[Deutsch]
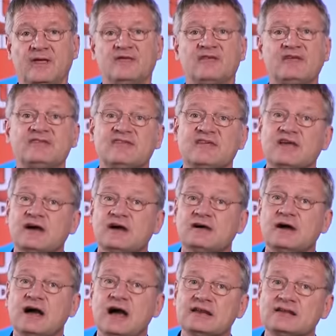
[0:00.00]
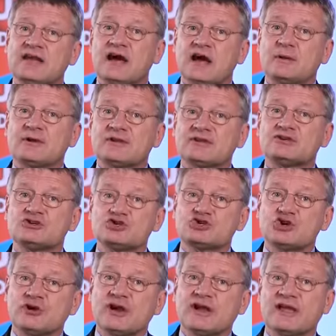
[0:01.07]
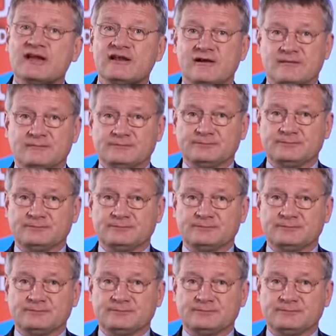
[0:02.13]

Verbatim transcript: Wenn Sie Ihre hart erarbeiteten Steuergelder